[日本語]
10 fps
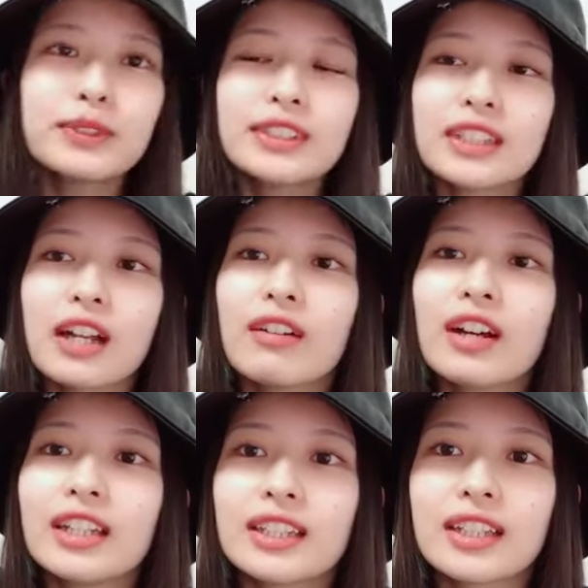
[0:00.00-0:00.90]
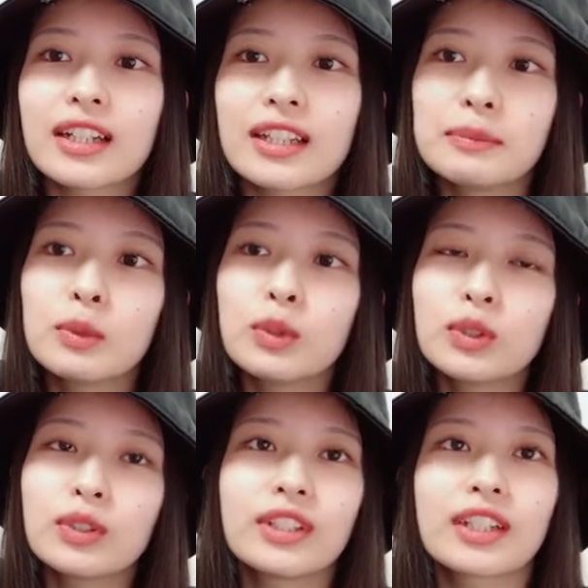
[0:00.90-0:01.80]
ルに可愛い、なんか
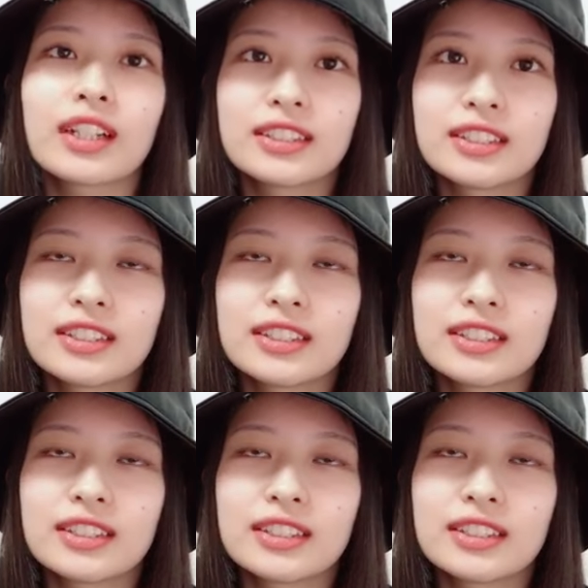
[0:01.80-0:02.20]
妹って感じ、